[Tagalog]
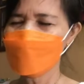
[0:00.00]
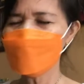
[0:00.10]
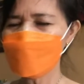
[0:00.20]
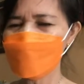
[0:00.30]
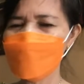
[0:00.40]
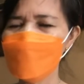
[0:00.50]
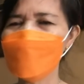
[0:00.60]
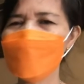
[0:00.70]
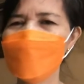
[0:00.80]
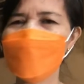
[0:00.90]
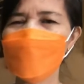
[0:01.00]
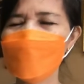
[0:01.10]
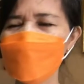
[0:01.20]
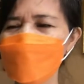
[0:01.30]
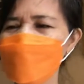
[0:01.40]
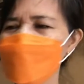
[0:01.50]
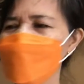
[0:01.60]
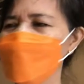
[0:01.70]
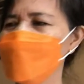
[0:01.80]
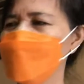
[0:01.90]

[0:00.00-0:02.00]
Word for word: Kung hindi mo i-online.